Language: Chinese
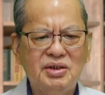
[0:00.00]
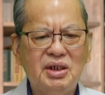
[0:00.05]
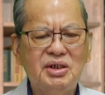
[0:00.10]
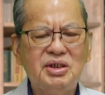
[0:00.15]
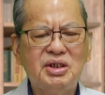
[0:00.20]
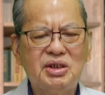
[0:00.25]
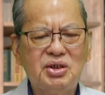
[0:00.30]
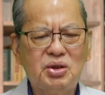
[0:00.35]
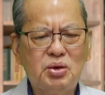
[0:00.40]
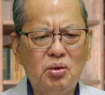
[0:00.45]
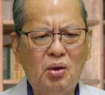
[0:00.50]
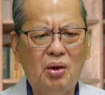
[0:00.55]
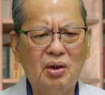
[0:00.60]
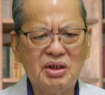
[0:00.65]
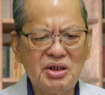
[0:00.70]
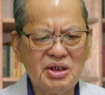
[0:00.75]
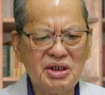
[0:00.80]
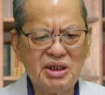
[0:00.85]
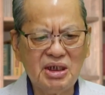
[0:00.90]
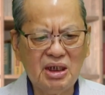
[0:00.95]
这是
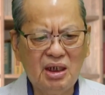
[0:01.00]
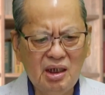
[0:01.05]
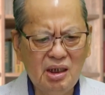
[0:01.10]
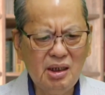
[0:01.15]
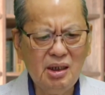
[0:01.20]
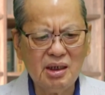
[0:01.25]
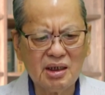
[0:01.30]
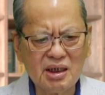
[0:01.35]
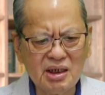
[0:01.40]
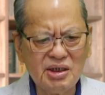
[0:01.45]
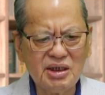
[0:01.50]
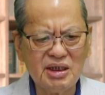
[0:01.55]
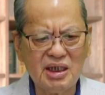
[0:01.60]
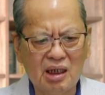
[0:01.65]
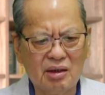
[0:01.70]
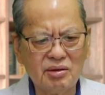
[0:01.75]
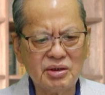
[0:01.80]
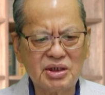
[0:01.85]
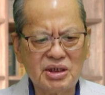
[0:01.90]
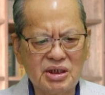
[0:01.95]
做了十二个
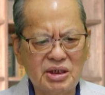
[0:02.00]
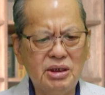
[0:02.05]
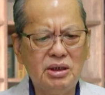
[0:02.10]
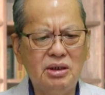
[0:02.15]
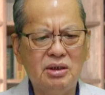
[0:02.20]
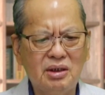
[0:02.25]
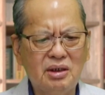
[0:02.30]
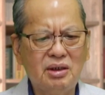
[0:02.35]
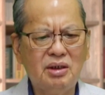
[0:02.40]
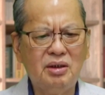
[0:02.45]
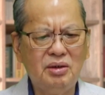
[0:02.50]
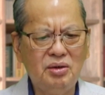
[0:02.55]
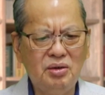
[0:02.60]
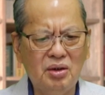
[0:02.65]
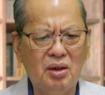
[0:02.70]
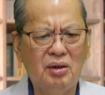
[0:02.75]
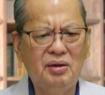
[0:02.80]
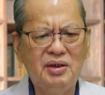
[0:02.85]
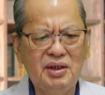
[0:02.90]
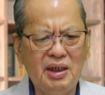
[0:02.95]
小时。的
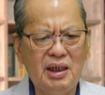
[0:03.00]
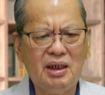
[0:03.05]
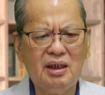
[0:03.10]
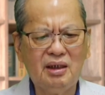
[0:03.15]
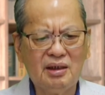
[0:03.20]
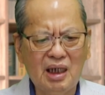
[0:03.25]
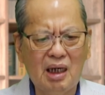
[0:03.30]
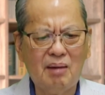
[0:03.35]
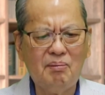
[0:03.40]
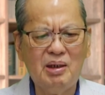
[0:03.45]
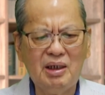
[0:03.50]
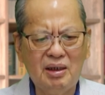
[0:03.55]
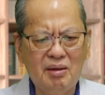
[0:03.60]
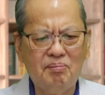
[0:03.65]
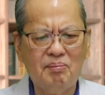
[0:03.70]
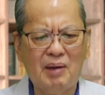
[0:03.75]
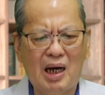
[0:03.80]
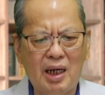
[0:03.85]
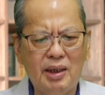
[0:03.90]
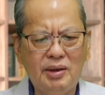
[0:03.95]
园丁，他们
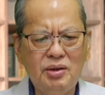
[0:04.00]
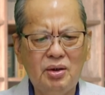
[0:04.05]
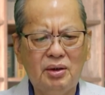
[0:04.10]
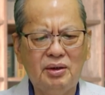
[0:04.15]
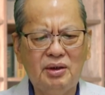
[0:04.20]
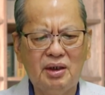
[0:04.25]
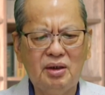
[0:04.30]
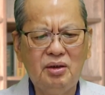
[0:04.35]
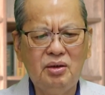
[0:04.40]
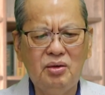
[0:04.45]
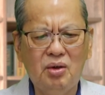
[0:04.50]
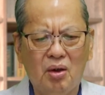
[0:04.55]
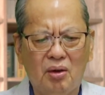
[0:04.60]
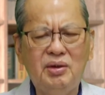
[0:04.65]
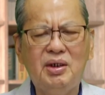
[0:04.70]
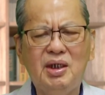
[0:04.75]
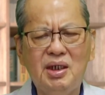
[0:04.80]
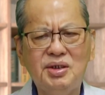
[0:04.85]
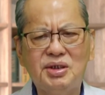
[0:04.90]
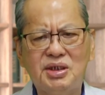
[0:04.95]
的埋怨的
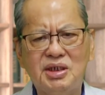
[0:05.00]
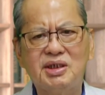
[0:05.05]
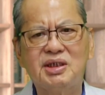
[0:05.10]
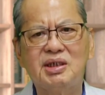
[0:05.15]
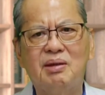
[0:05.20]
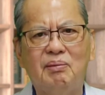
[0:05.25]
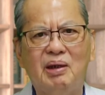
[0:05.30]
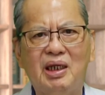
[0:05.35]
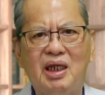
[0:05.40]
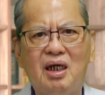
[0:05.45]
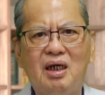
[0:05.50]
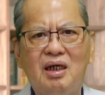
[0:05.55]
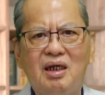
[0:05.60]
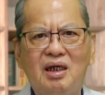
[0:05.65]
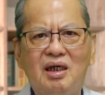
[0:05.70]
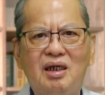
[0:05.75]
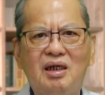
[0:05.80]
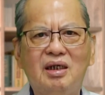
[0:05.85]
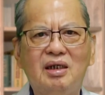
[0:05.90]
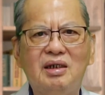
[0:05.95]
原因是什么呢？
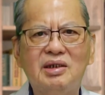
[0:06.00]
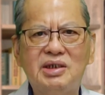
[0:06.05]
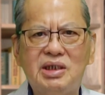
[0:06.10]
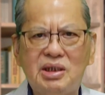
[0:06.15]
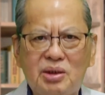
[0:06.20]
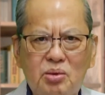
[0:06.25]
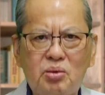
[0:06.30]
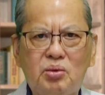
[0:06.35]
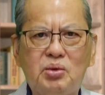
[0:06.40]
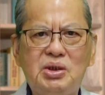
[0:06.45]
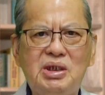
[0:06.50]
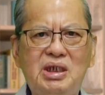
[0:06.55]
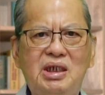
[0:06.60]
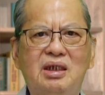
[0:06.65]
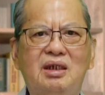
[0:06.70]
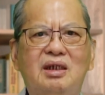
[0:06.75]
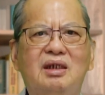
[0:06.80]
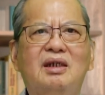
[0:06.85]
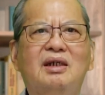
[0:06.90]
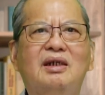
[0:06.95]
是妒
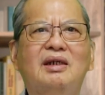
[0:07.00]
忌。